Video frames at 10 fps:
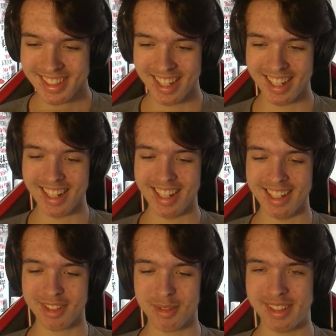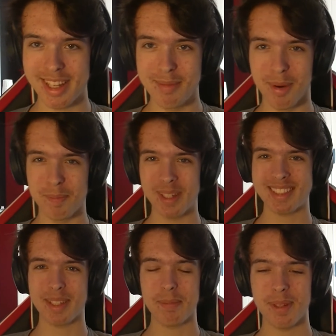Ah là là, je suis tellement pas
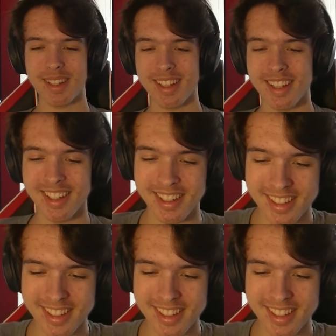sympa.